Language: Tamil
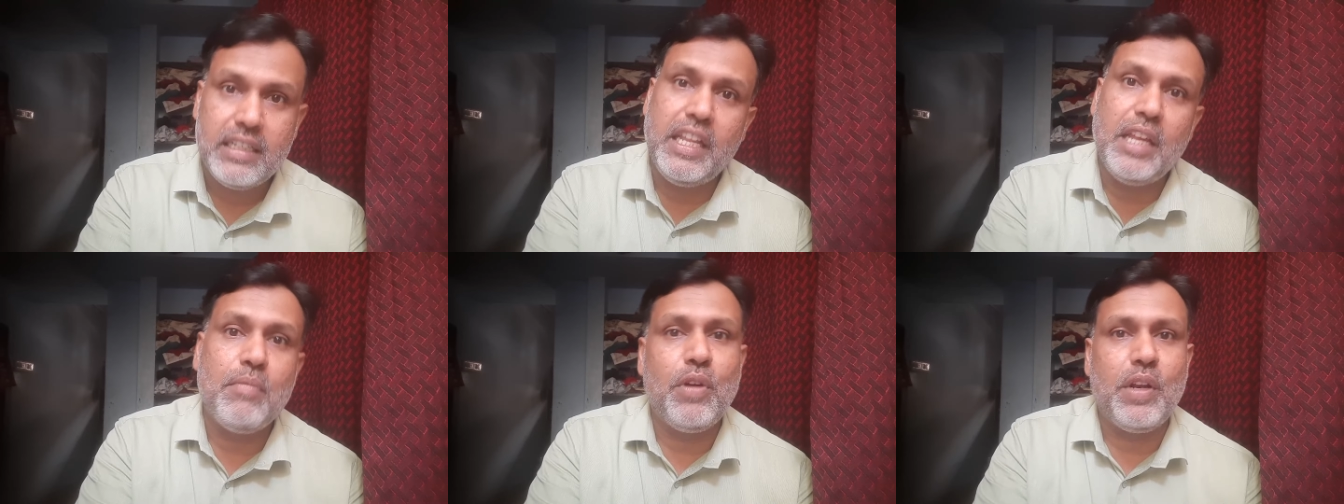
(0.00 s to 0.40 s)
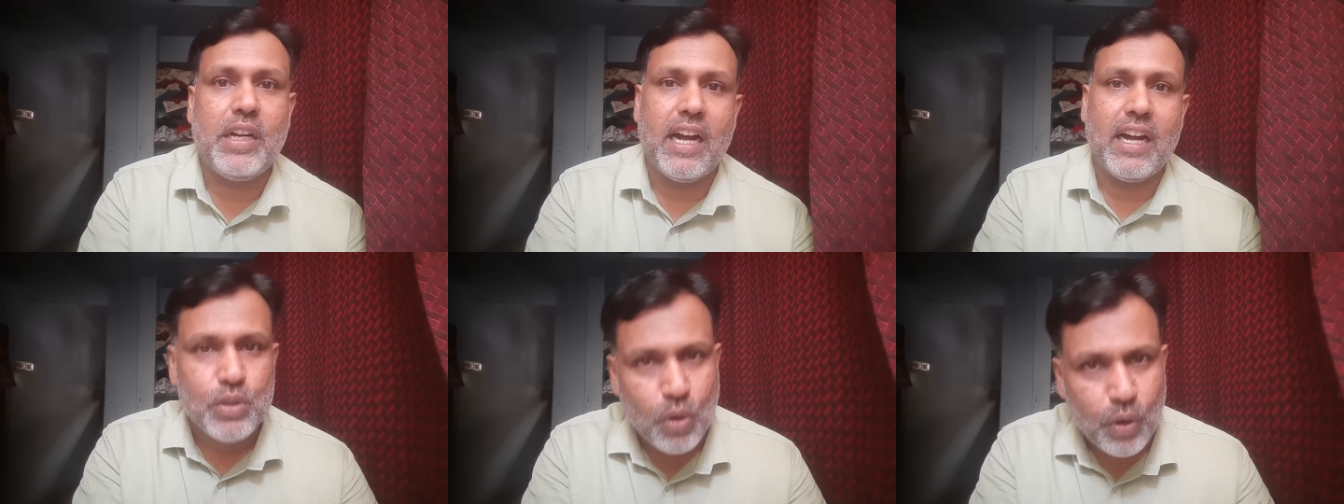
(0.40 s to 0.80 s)
டீமும்
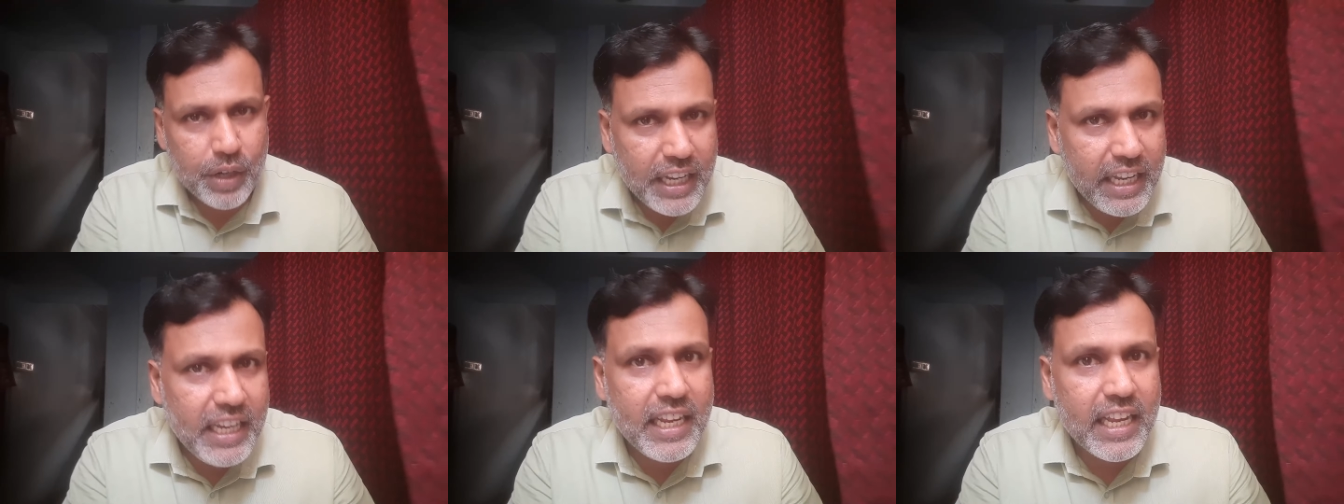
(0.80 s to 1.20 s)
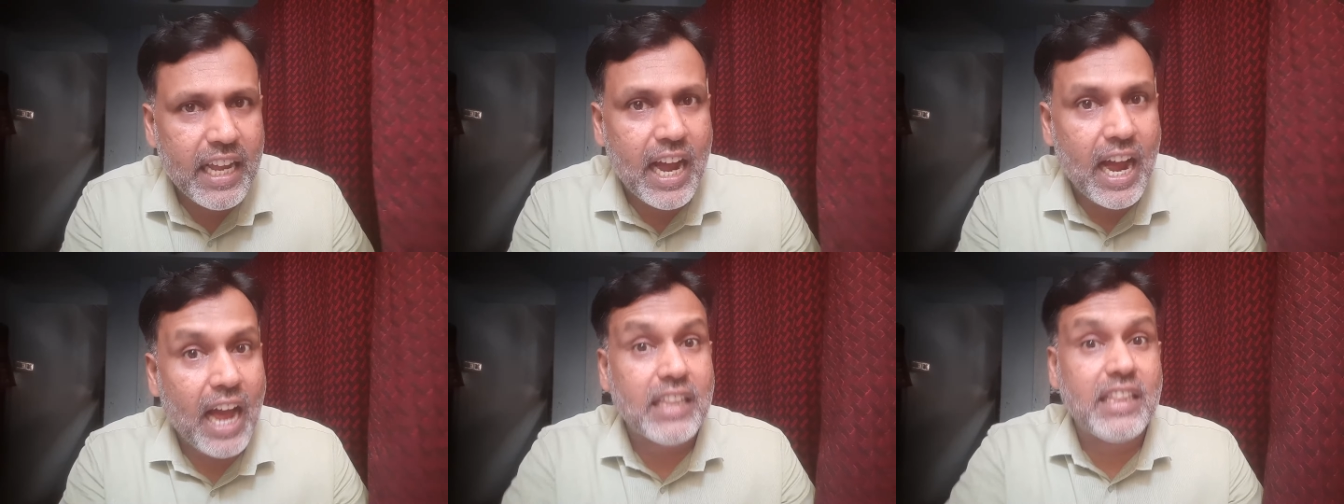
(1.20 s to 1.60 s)
இருக்காங்க ஸோ
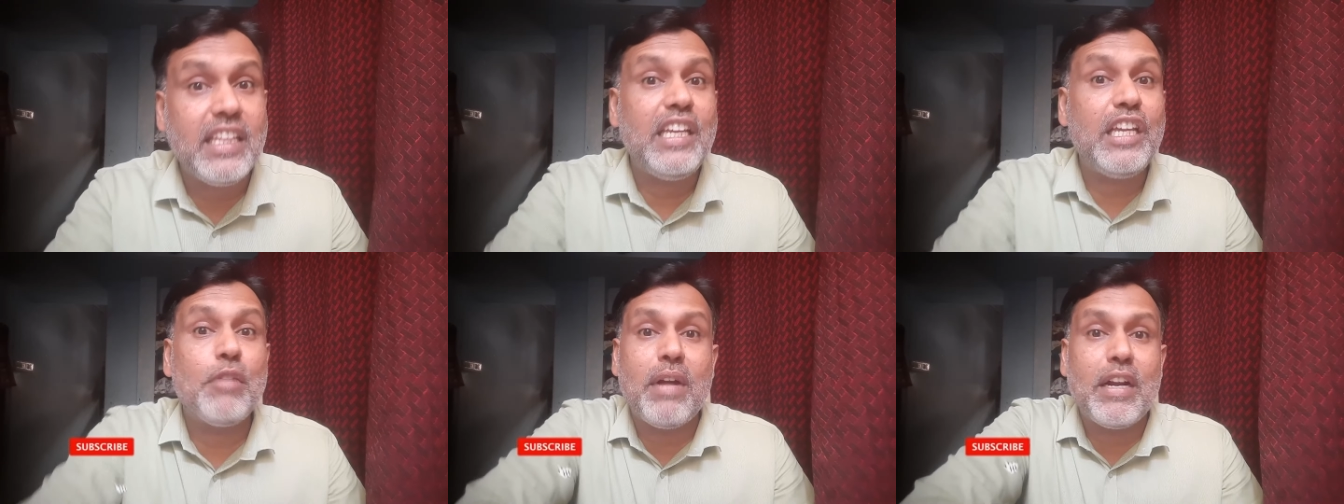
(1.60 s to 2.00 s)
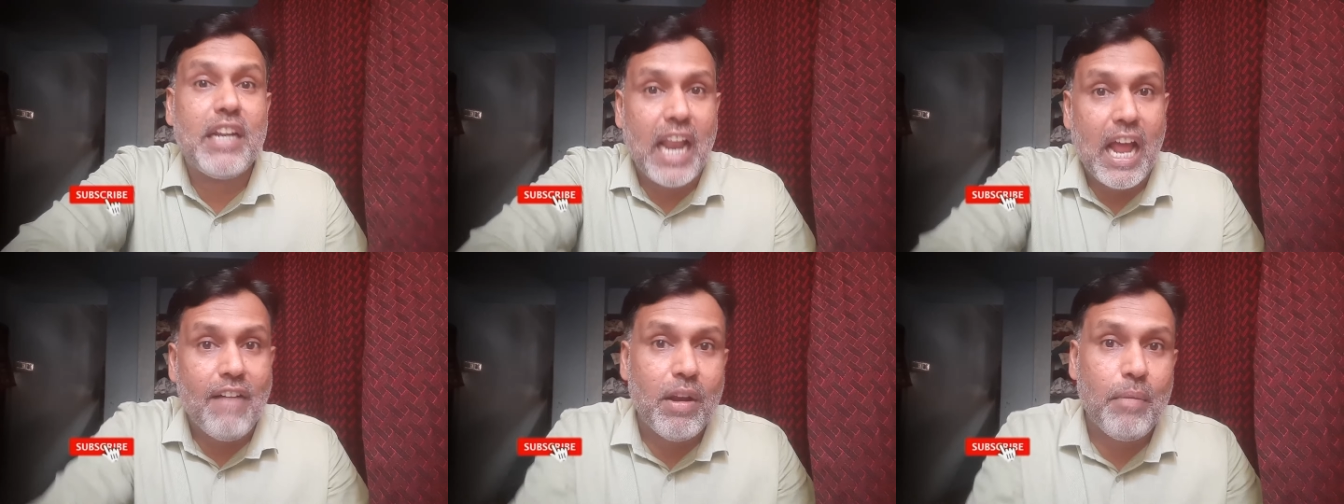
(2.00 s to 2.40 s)
நீங்கள் அதிகமாக
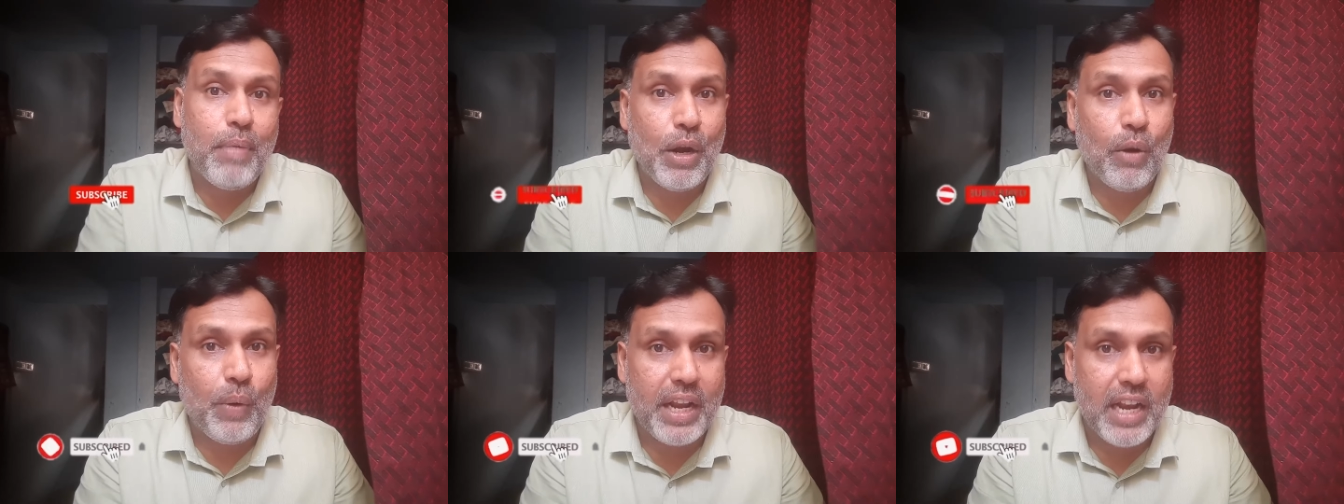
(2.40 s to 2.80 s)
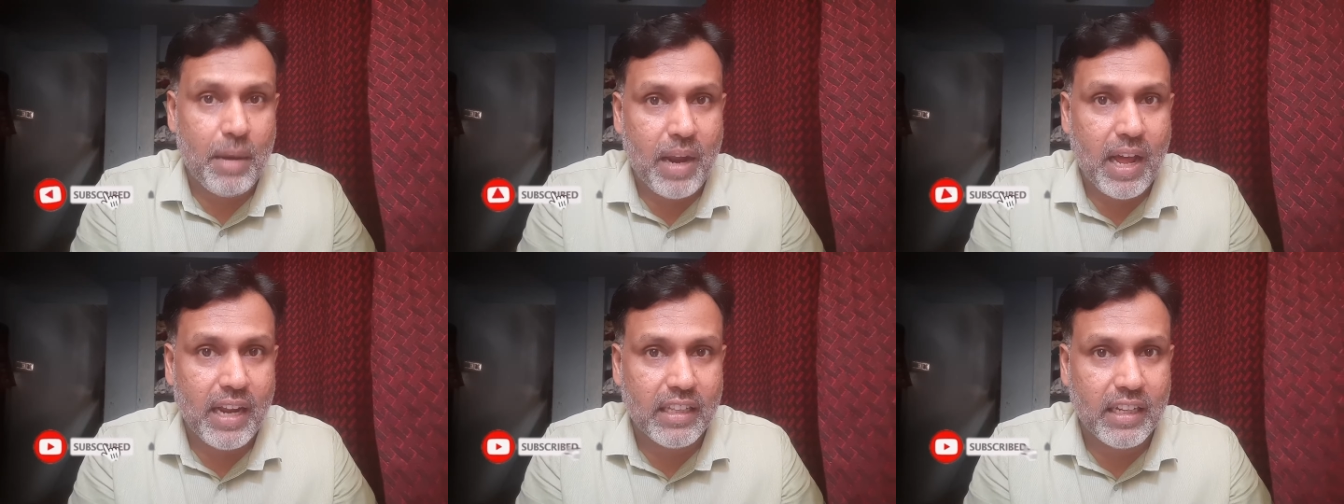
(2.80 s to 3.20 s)
ட்ராவல் பண்ணக்கூடிய
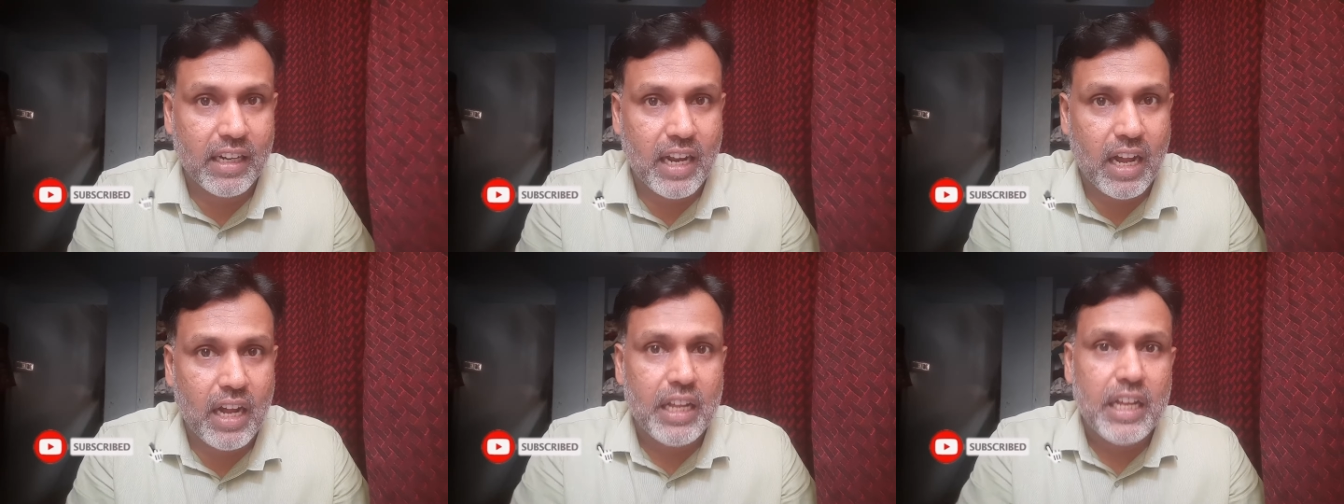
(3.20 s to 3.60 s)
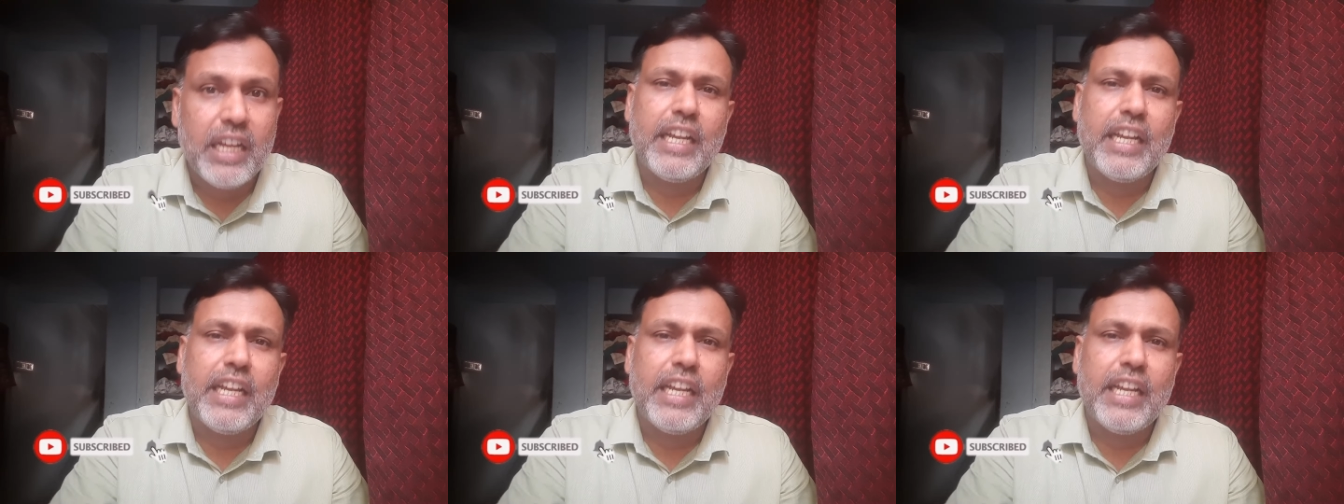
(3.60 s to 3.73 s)
நபராக இருந்தீங்கன்னா